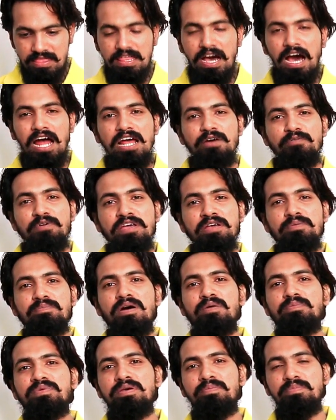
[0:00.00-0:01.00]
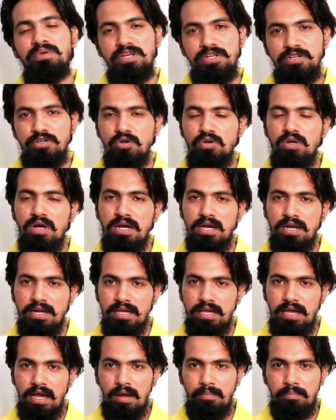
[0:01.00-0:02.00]
ধারাবাহিকভাবে ভিডিওর
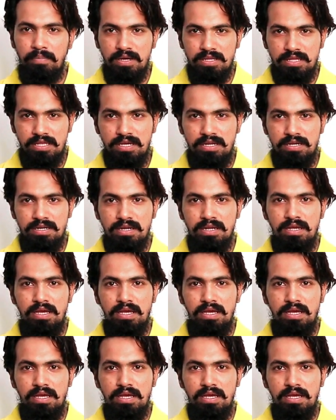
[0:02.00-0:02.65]
আকারে আপনাদের